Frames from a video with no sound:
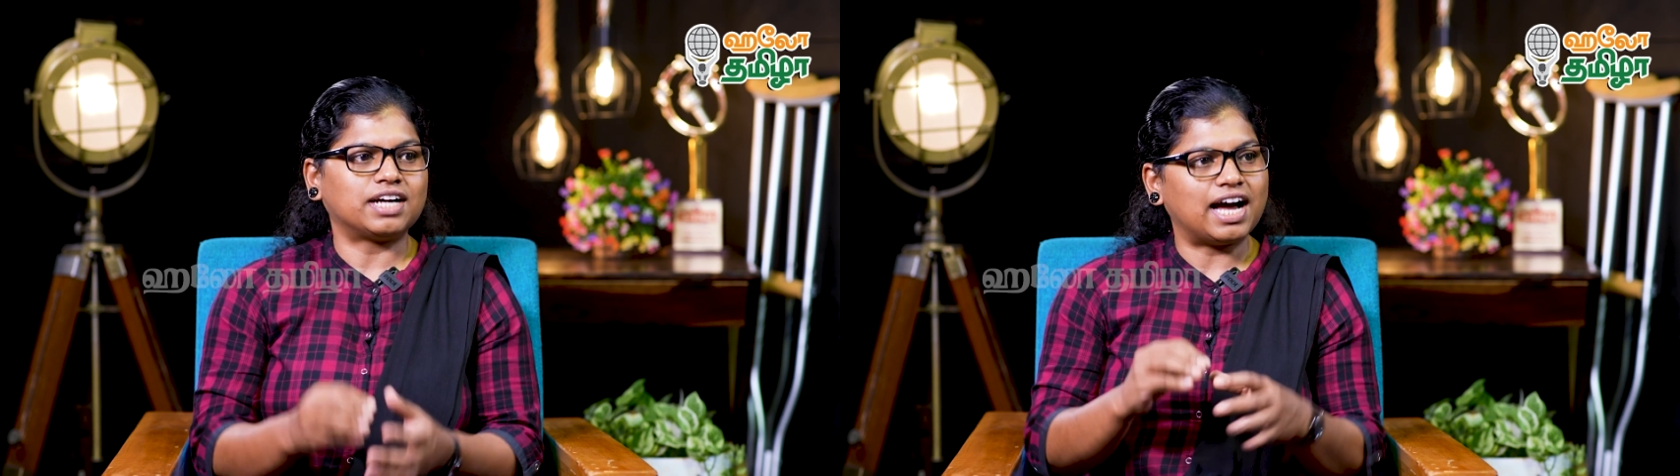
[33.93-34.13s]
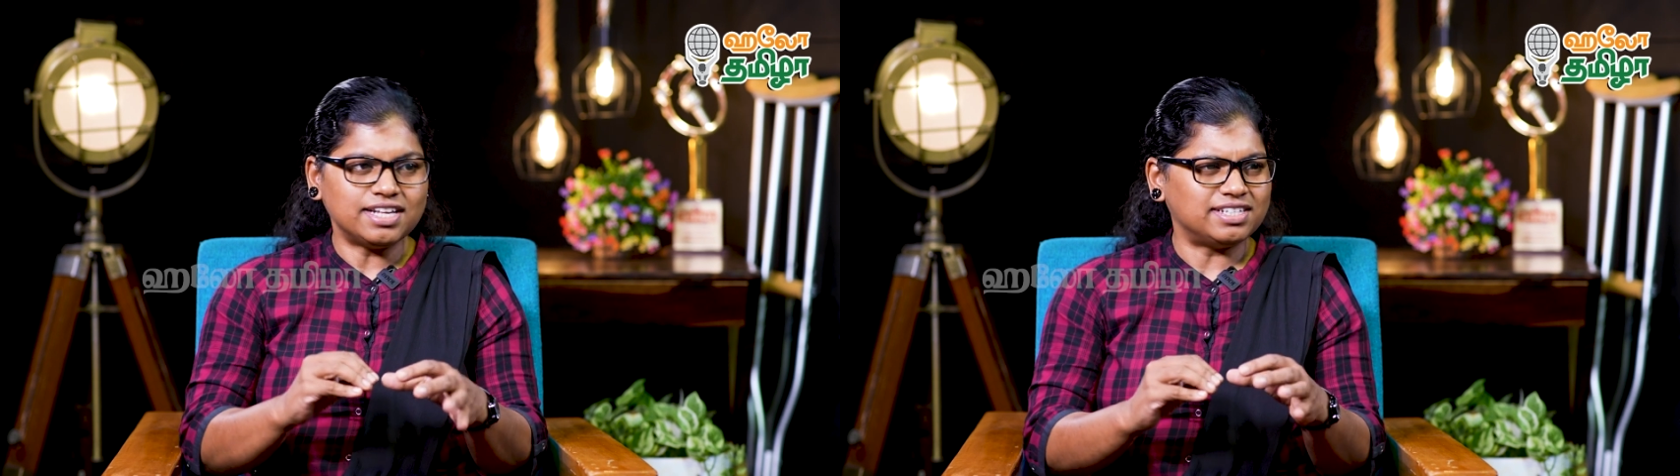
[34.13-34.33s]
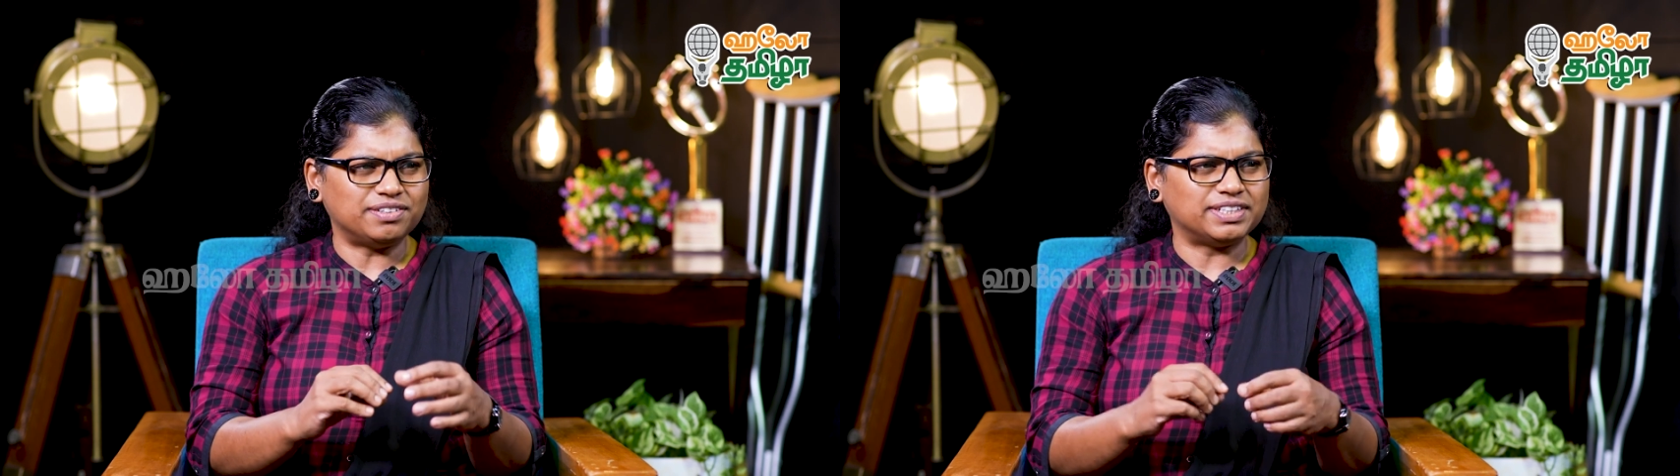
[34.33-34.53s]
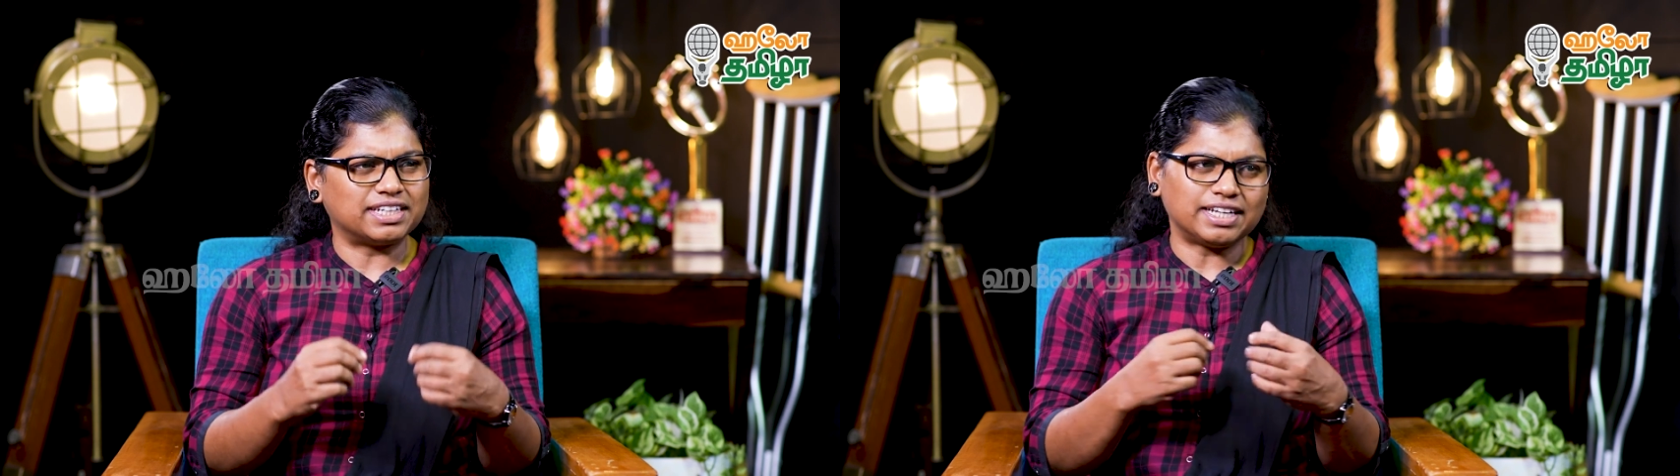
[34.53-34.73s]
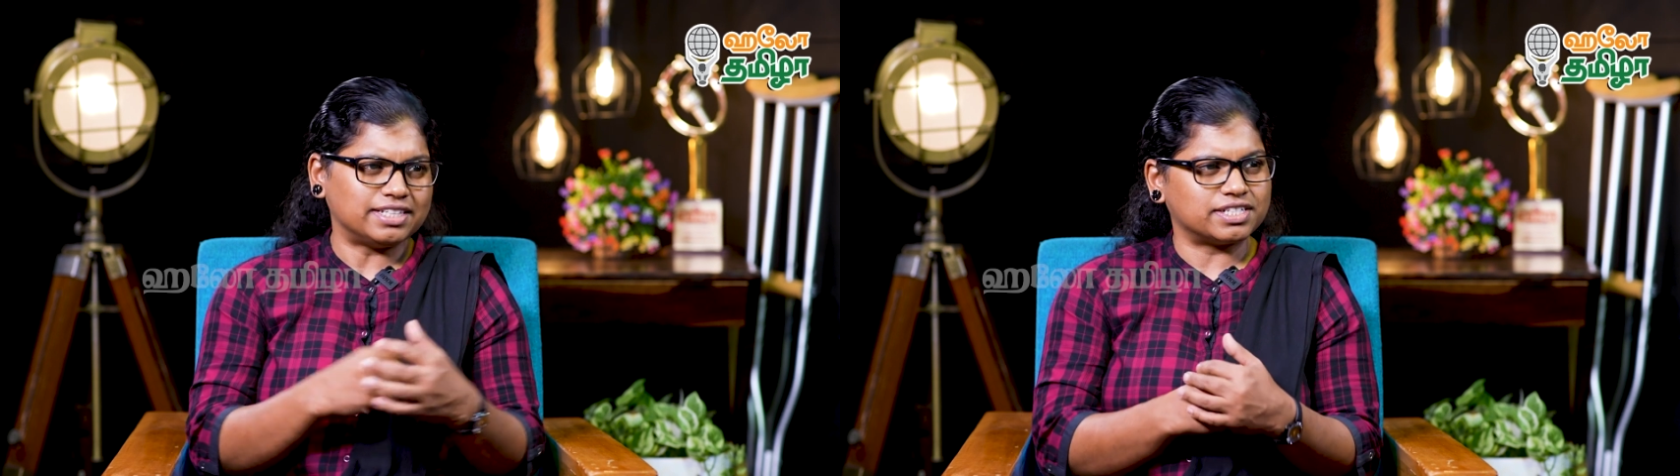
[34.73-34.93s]
காய்ச்சல்
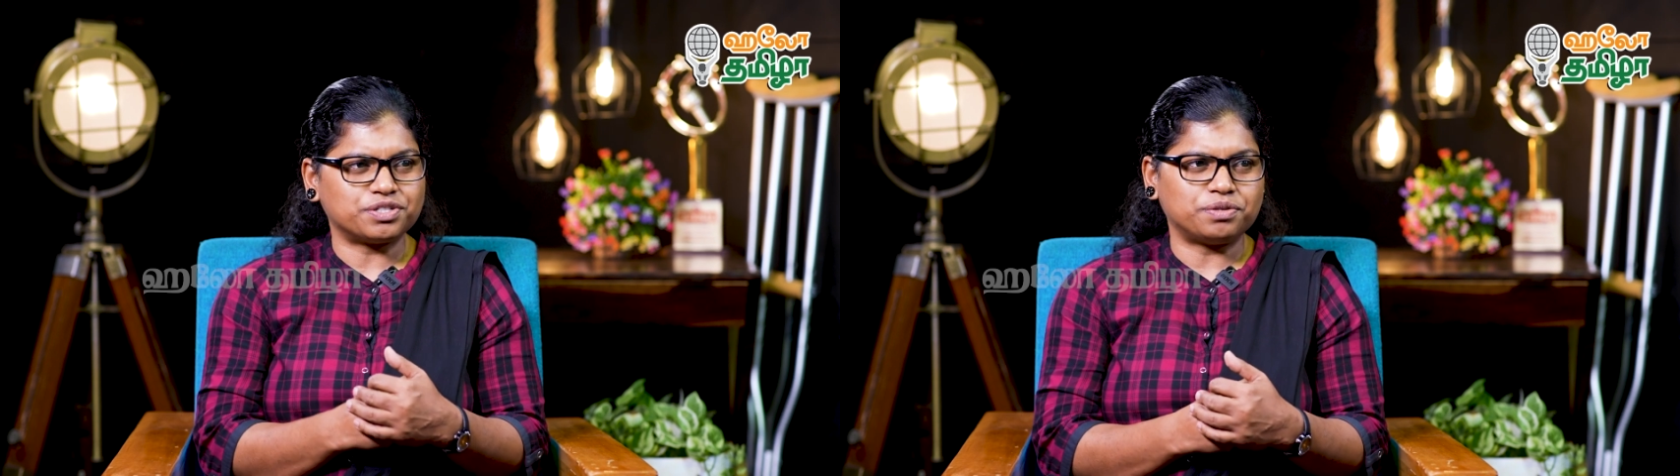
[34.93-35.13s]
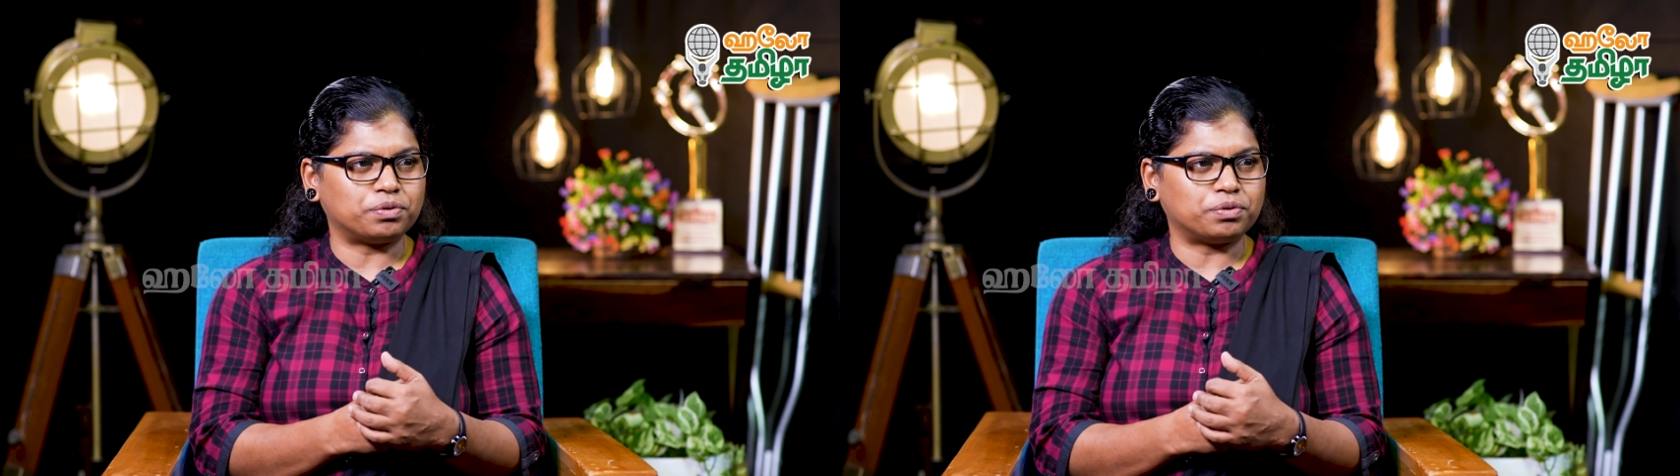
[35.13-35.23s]
வந்திருக்கு இன்ஜெக்ஷன்